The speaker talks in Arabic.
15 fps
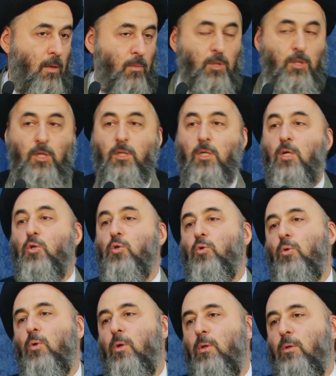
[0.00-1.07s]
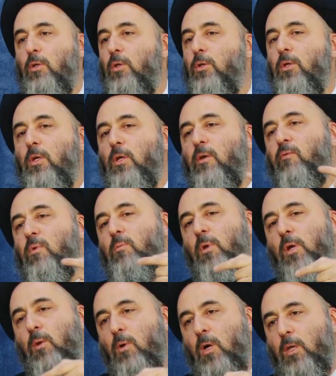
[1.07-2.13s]
بس يحتاج شغل تنطلق فيه من
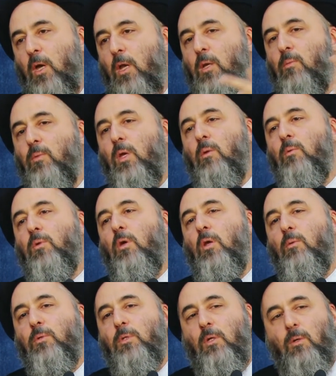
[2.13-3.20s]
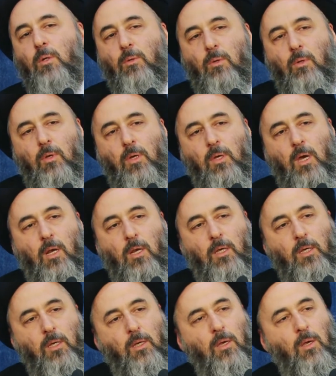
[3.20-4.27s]
روايات علي بن أبي طالب صلوات الله
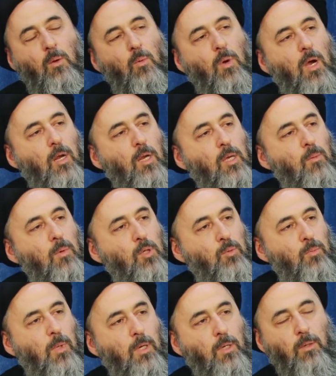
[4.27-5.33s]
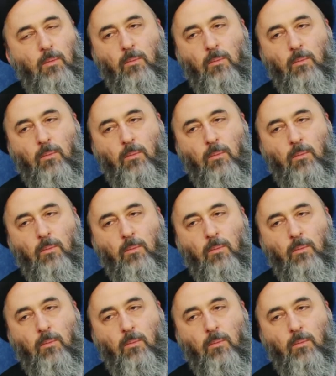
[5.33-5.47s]
عليه وعليهم أجمعين